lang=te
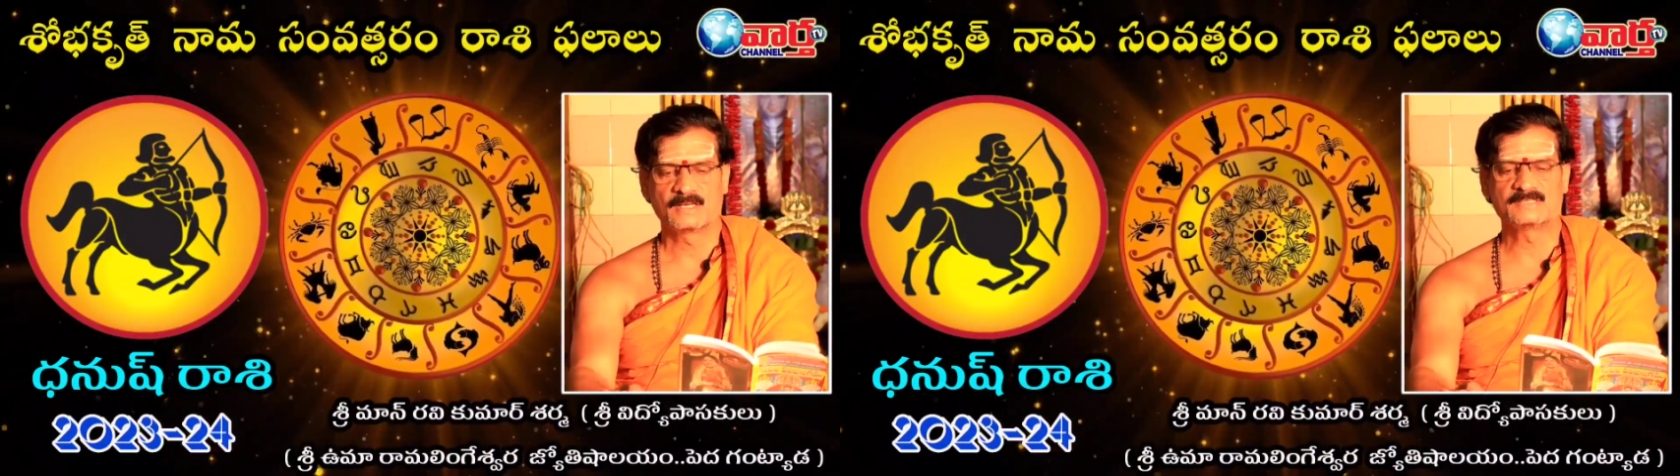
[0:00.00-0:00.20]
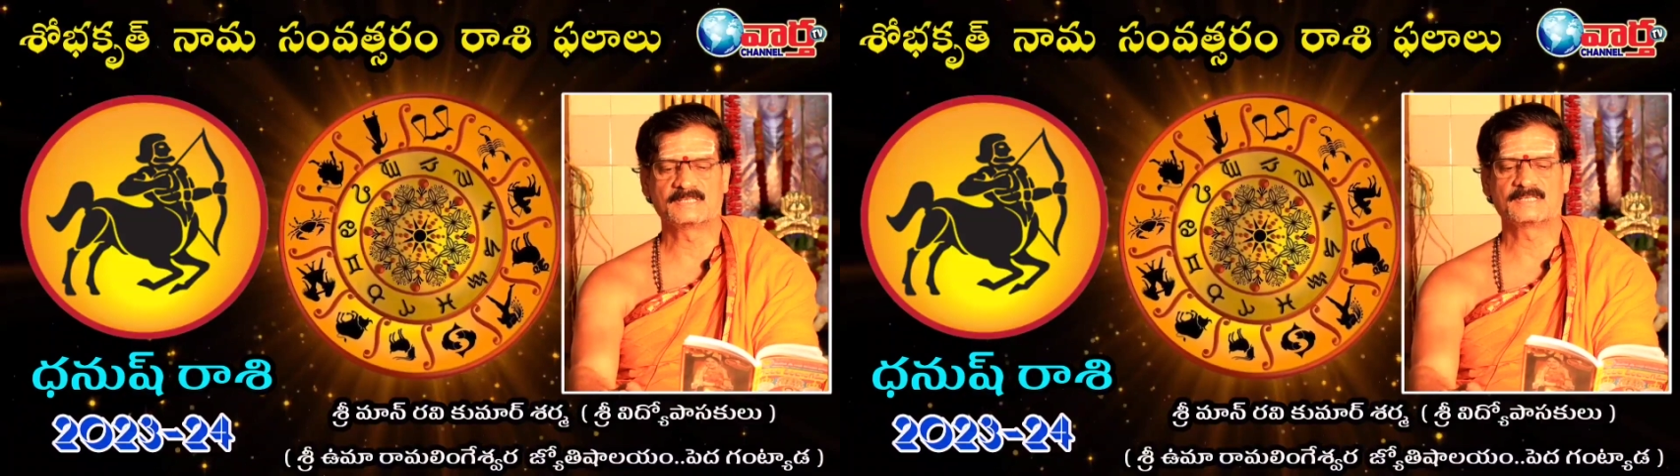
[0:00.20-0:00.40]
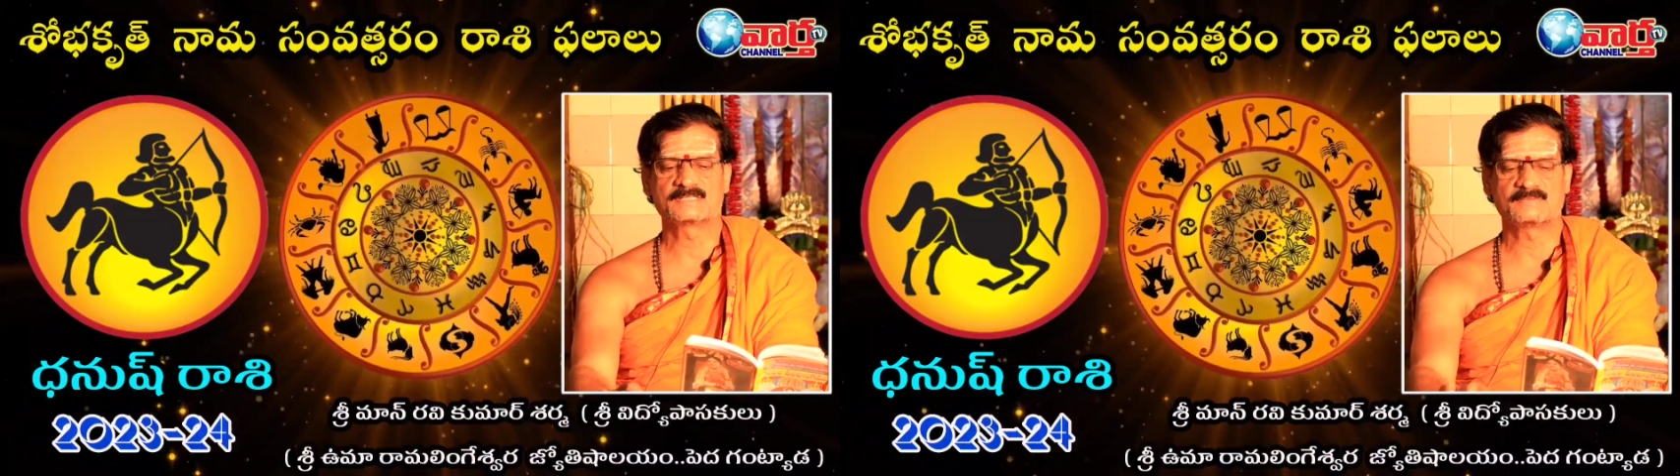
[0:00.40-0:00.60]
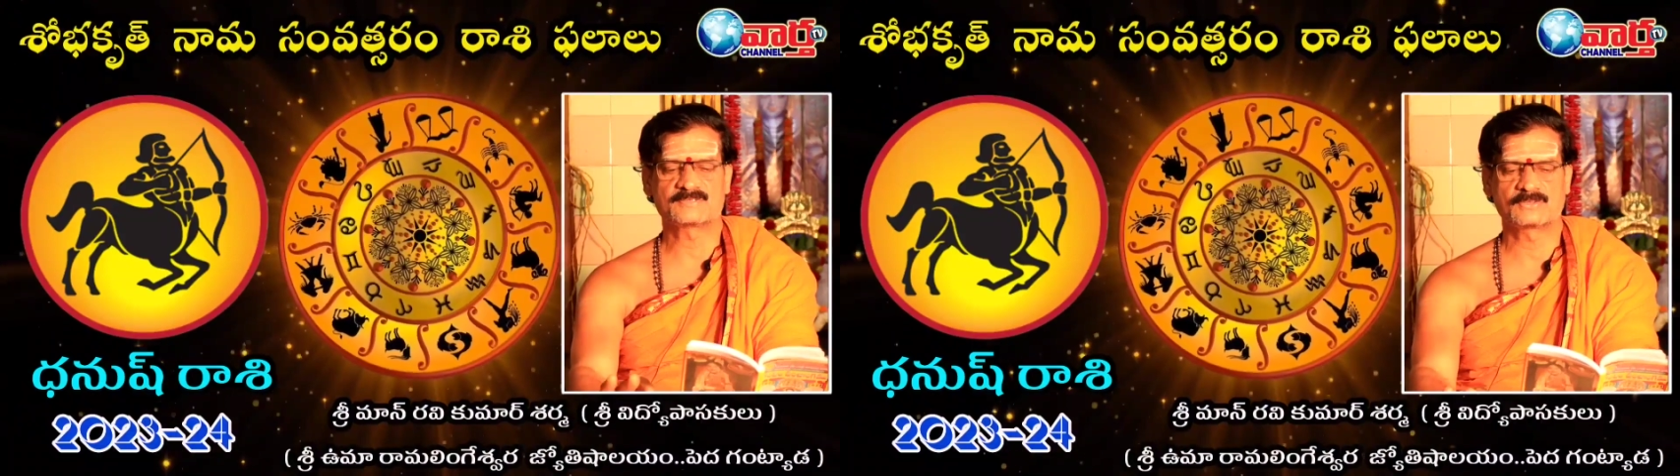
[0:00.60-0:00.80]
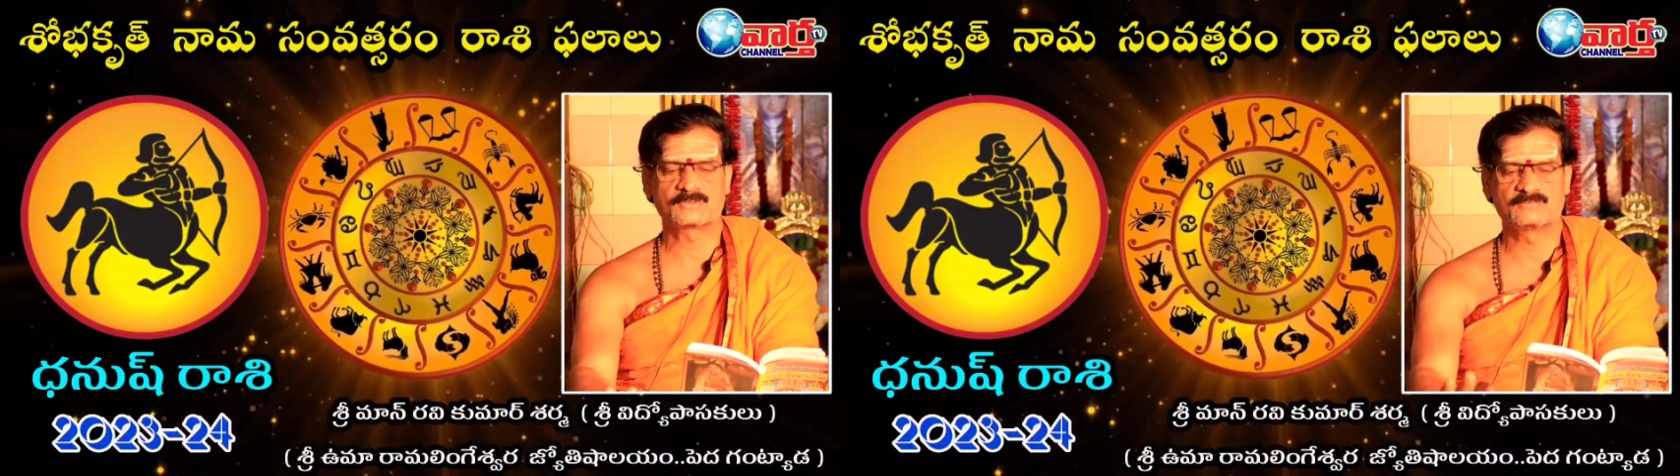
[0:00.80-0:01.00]
అయితే
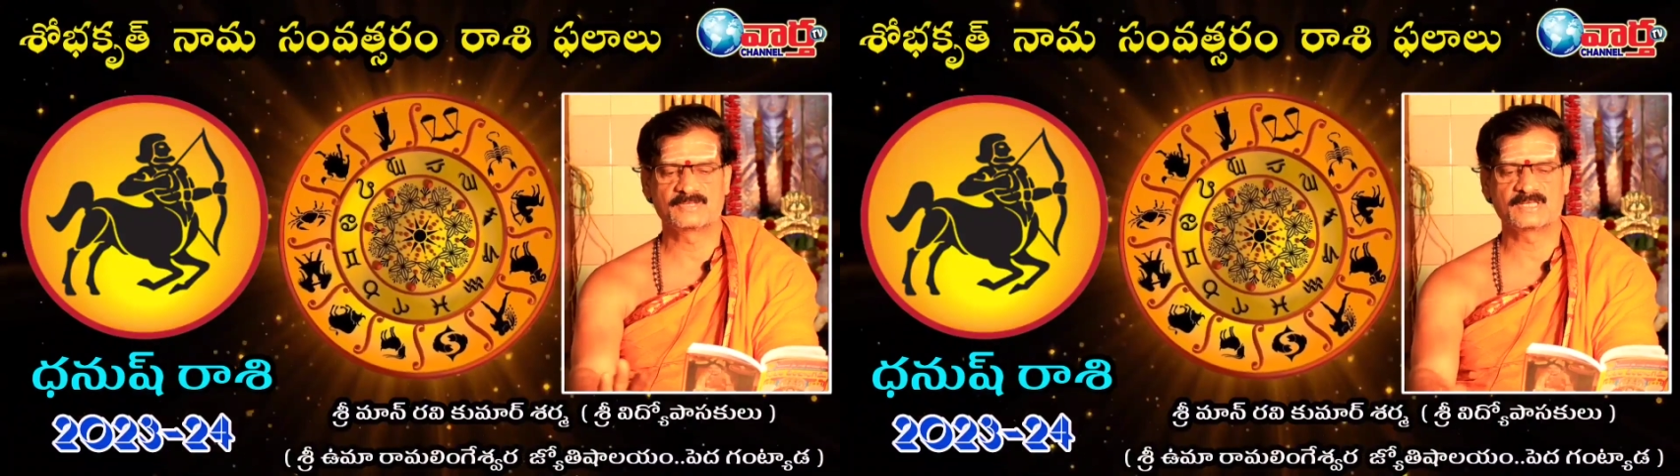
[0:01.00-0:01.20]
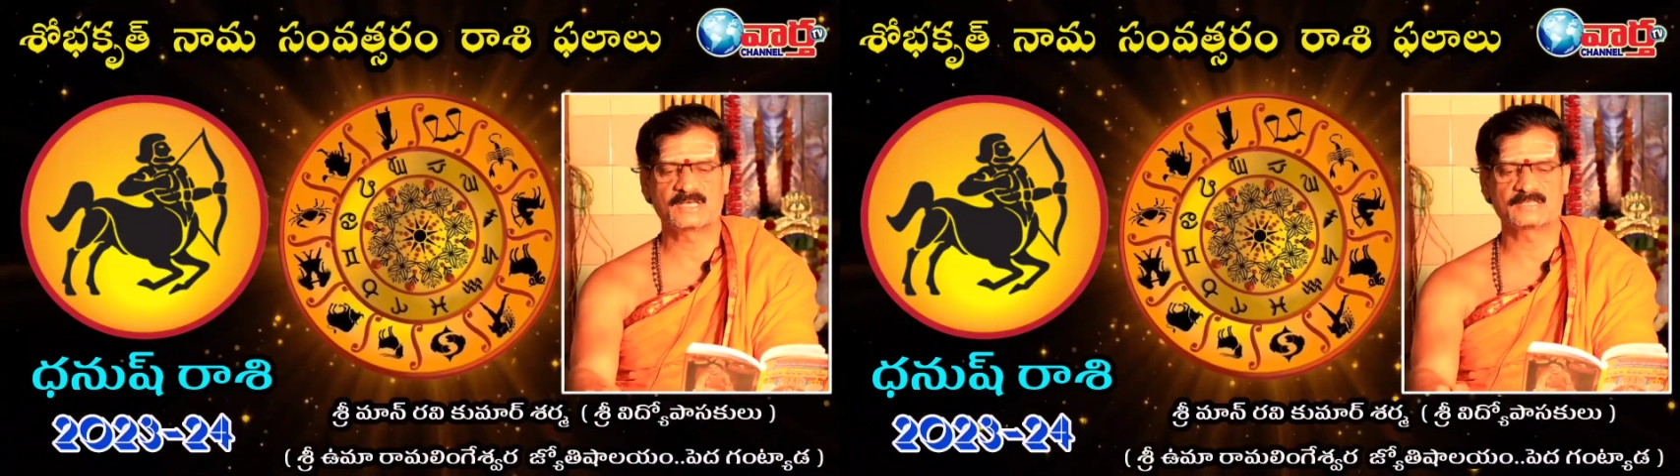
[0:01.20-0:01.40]
సంవత్సరం యొక్క ద్వితీయ